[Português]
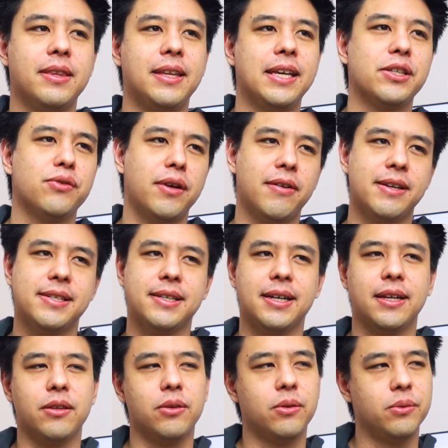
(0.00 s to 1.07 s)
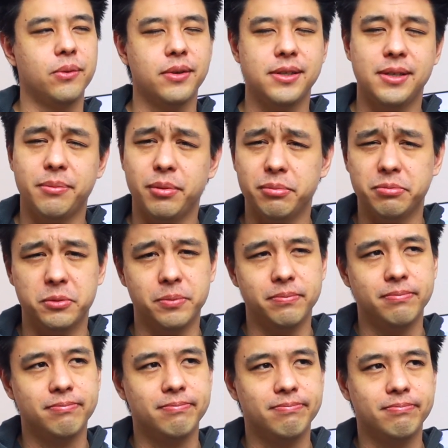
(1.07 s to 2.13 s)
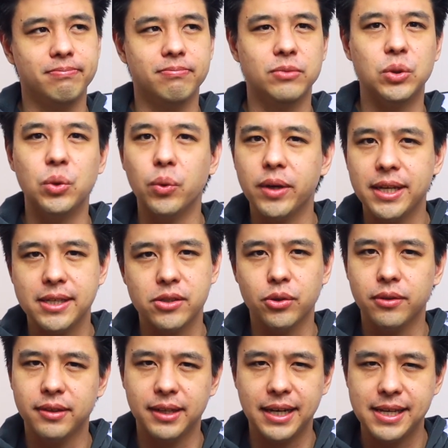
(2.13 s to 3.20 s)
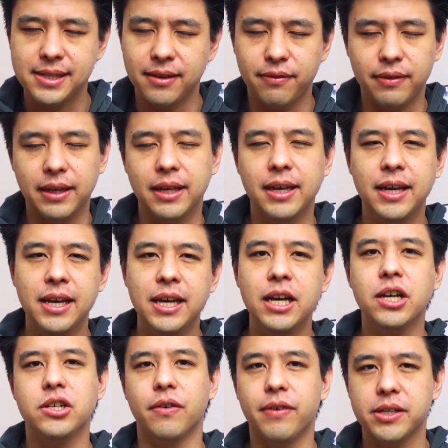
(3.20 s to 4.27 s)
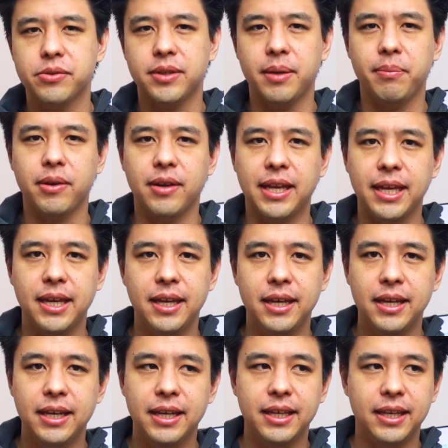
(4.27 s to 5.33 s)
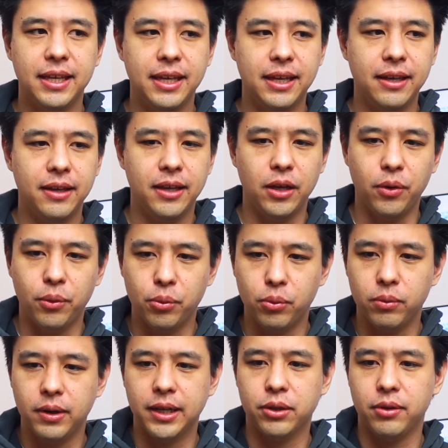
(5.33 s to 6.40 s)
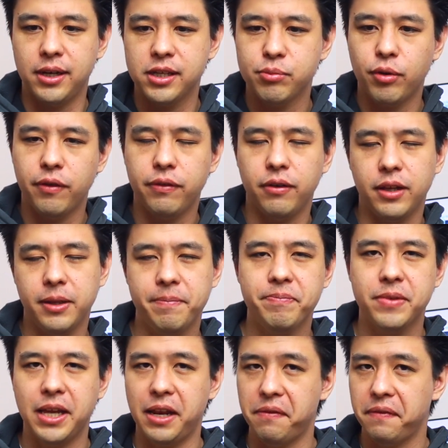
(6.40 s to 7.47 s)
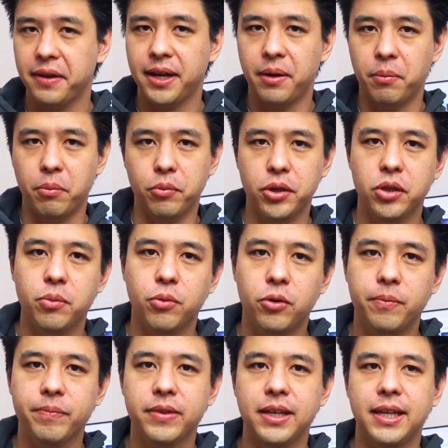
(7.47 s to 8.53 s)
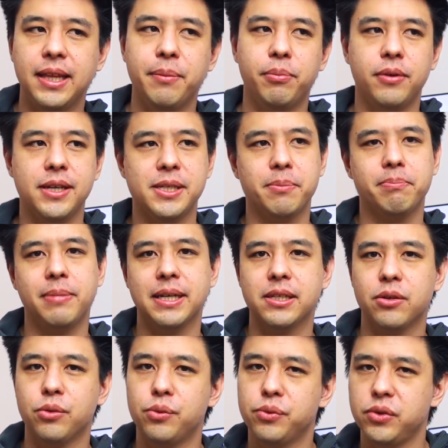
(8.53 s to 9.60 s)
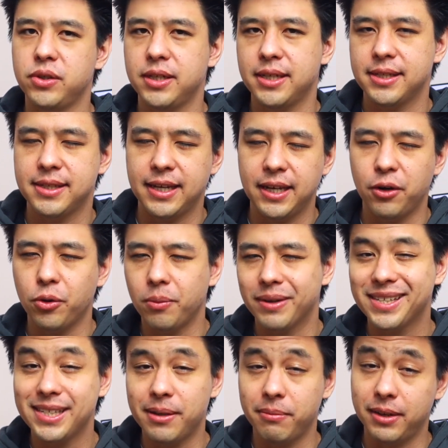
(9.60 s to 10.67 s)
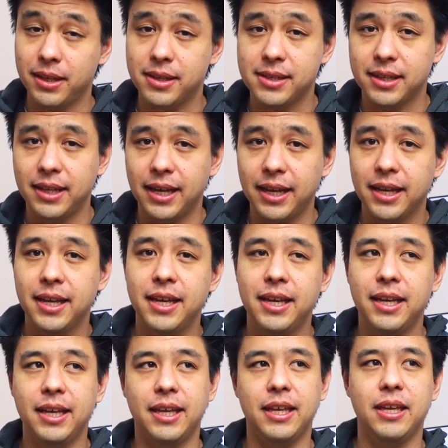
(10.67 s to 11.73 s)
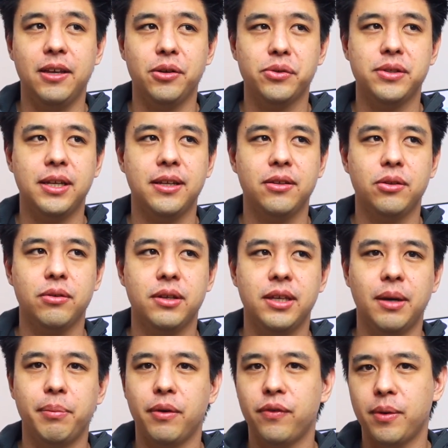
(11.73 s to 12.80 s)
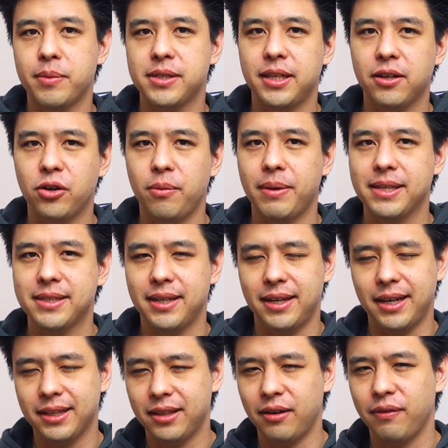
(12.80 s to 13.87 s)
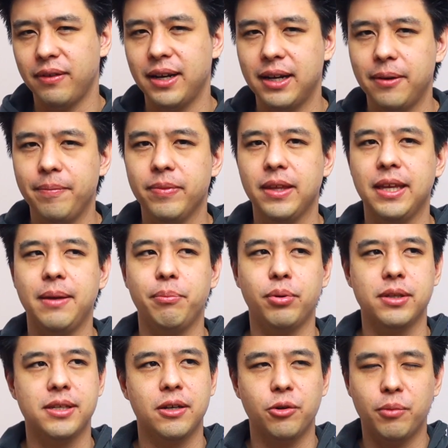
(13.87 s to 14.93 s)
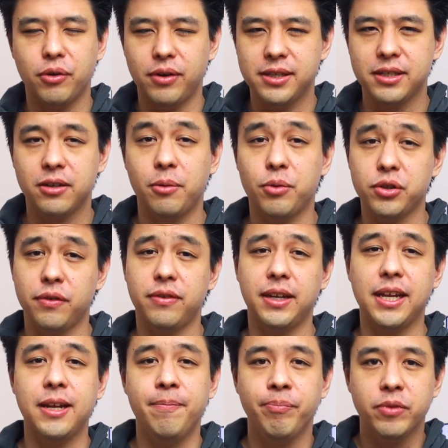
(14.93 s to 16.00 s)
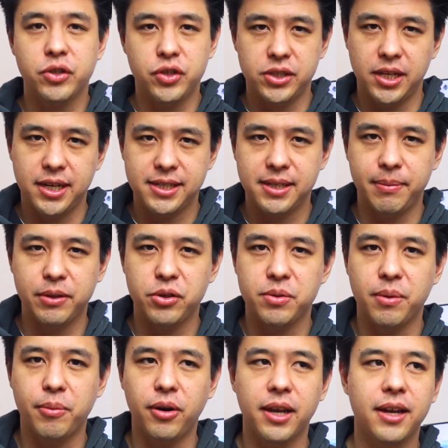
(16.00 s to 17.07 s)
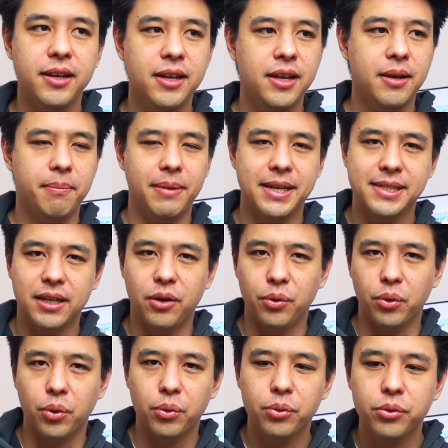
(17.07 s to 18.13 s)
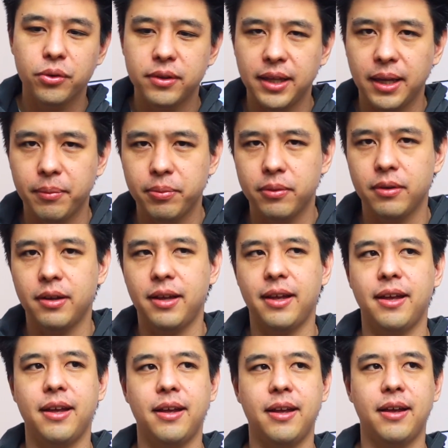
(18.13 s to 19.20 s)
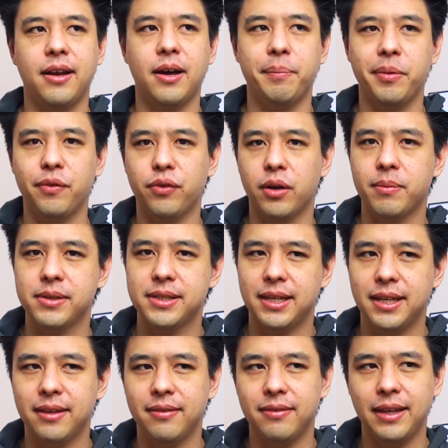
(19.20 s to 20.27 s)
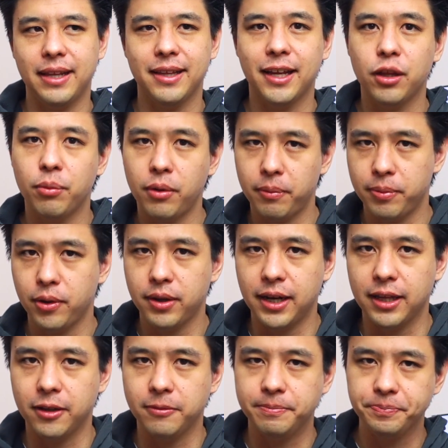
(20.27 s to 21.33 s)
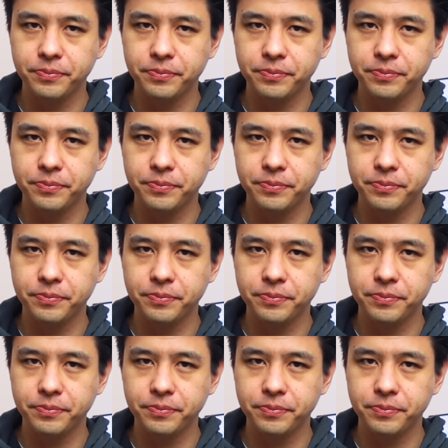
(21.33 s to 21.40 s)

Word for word: desde o iOS 14.2 ou 3, enfim, já faz um tempinho aí que eu atualizo meu iPhone, ele fica muito bom e depois passa alguns dias aí, algumas semanas até, e eu sinto que a performance ela começa a travar e pode ser alguma coisa, como eu já falei, de gerenciamento de memória, mas ao longo do tempo é, a performance ela tem dado uma piorada.